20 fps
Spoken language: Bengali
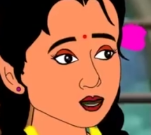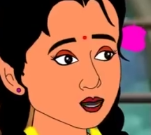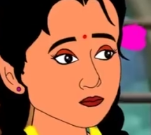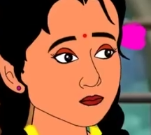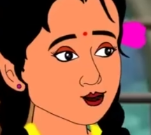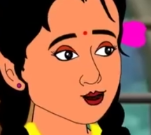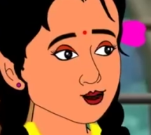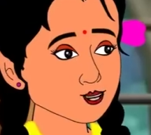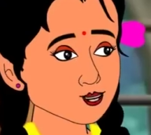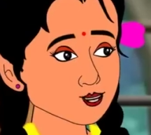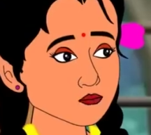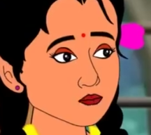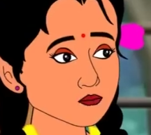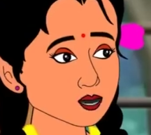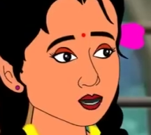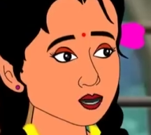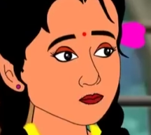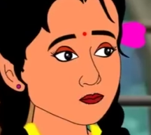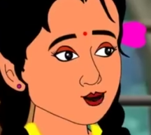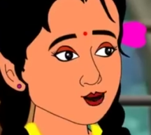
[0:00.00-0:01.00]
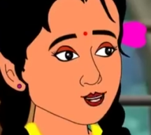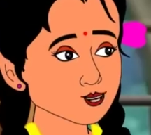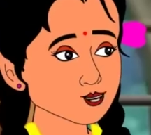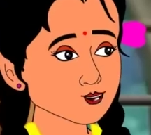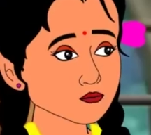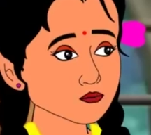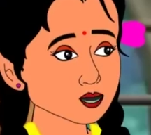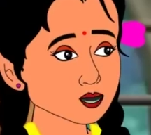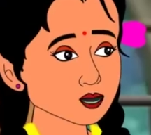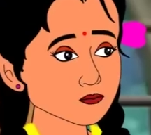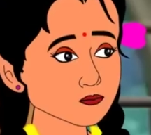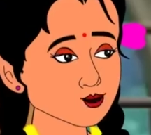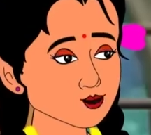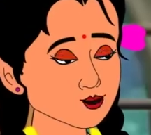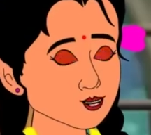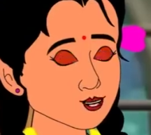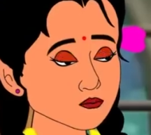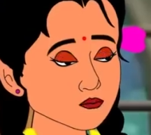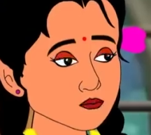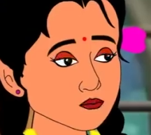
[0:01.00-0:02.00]
ওই কুকুরছানায় সাহায্য
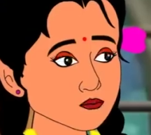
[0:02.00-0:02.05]
করেছে